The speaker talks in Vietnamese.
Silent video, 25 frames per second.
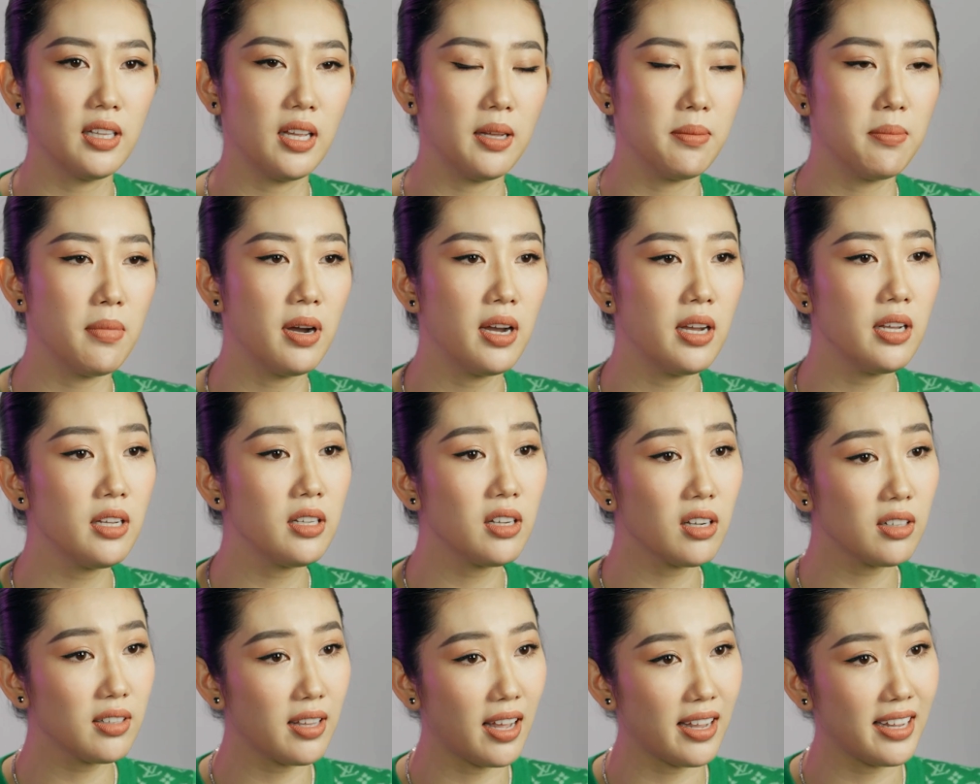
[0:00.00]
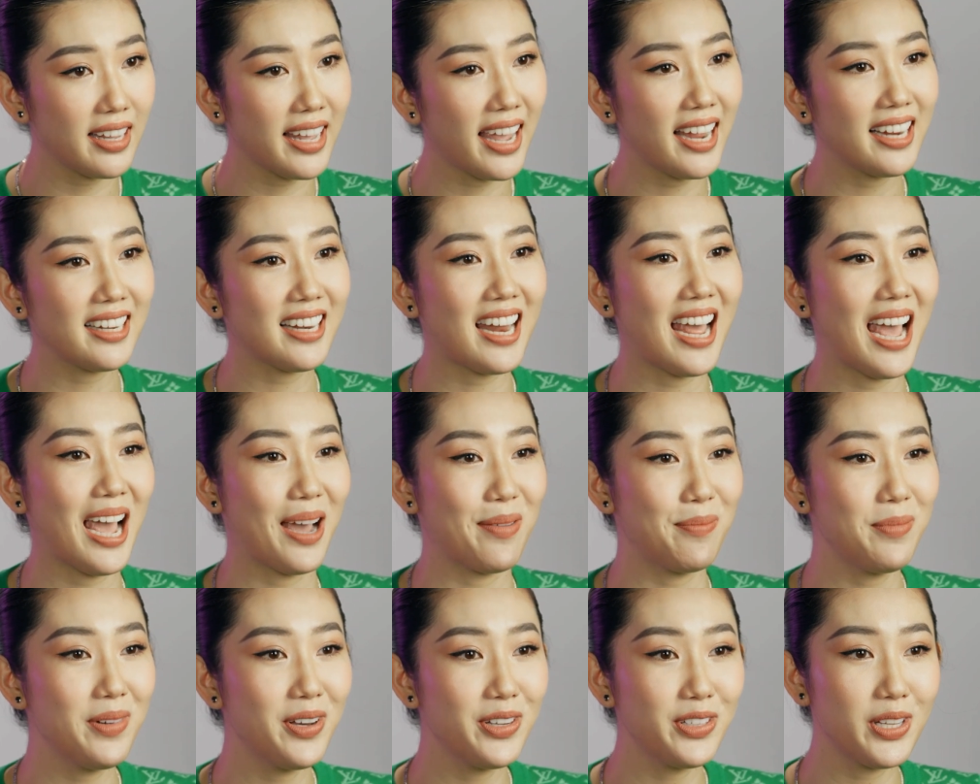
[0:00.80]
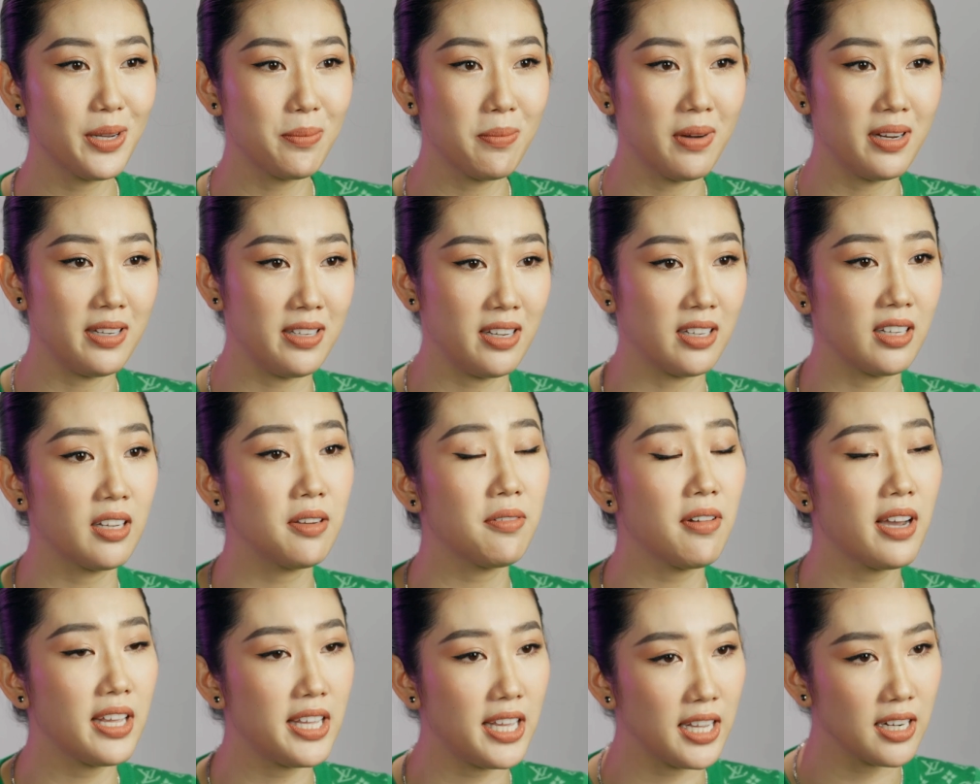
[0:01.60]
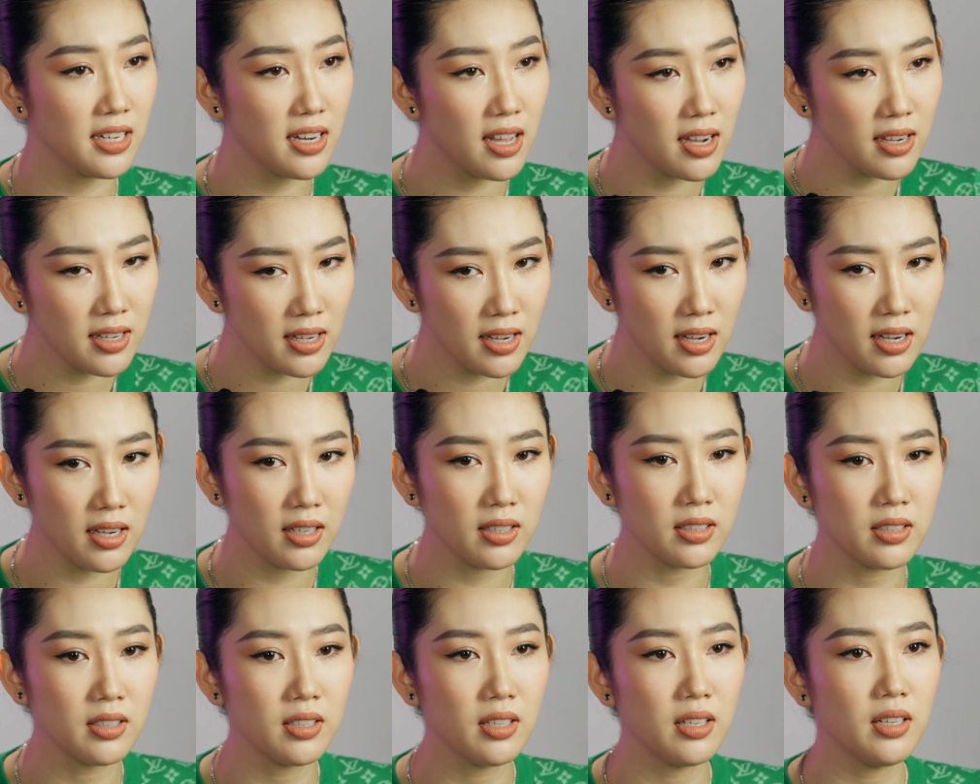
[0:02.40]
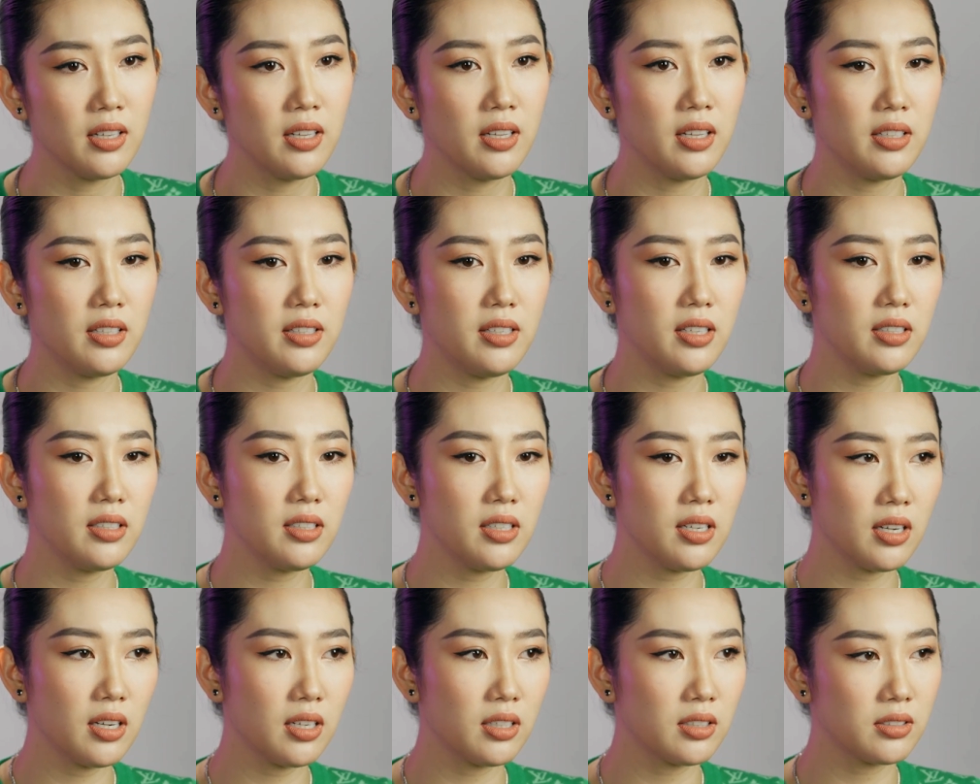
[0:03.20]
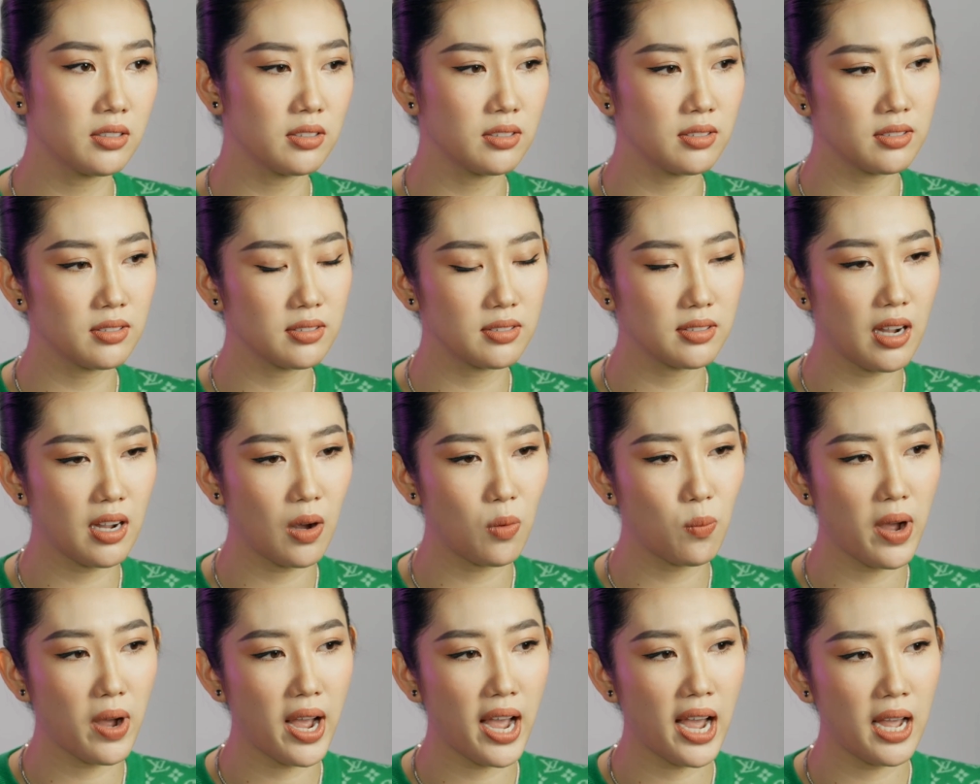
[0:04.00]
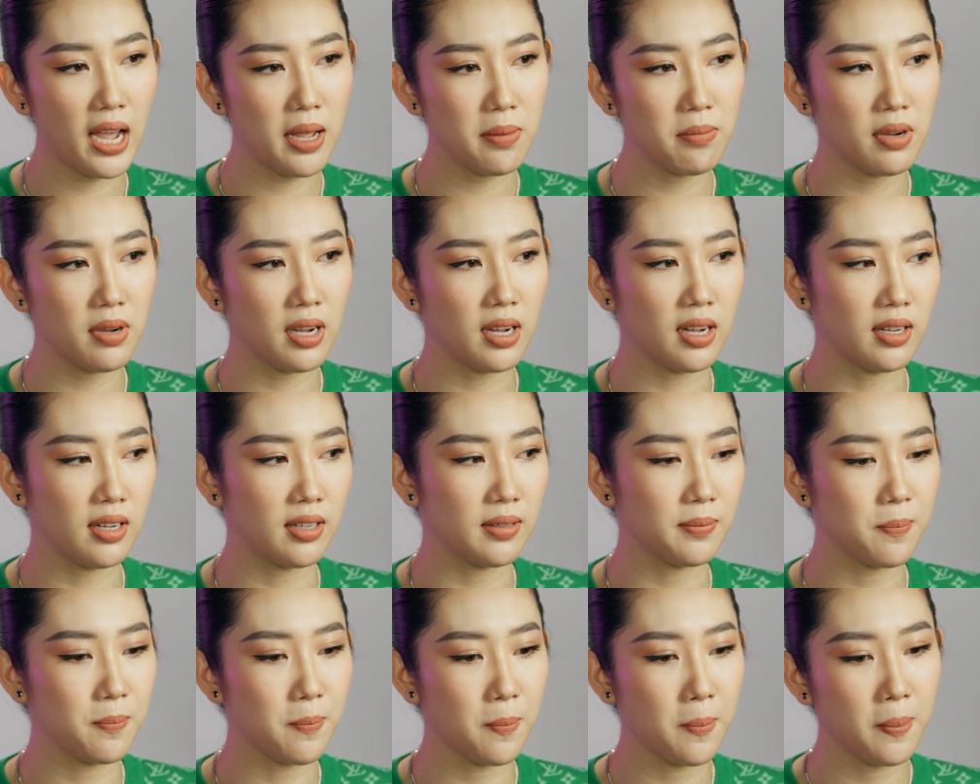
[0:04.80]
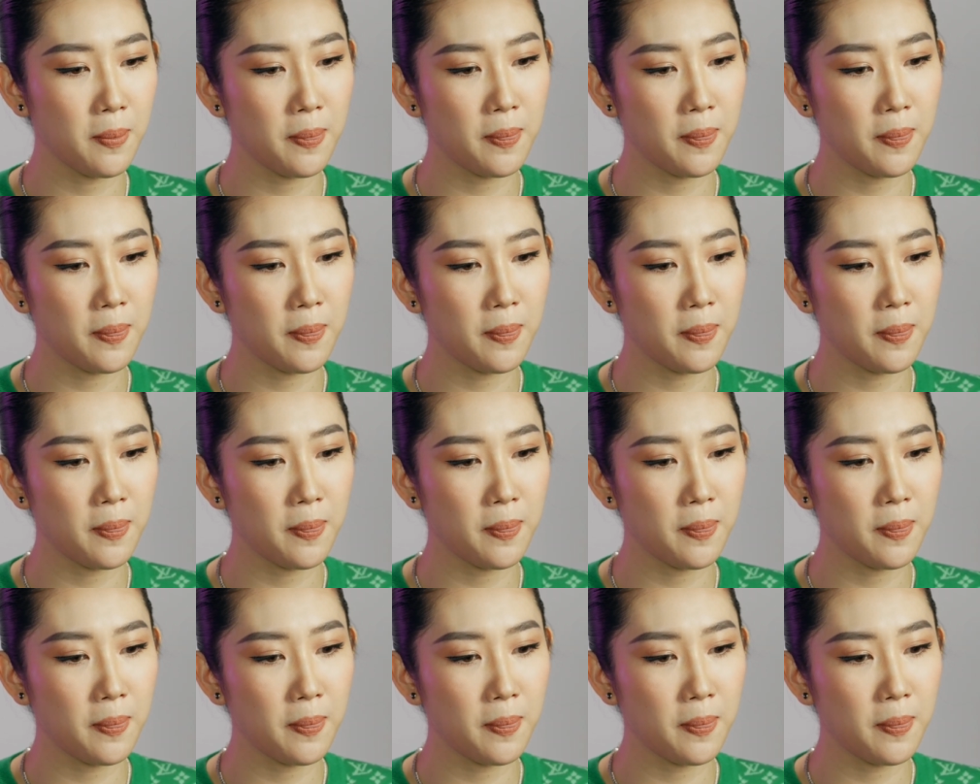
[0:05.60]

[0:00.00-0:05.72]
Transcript: thì mới có thể can đảm đưa cho mình những cái vai diễn lớn hơn chứ ờ, không ai mà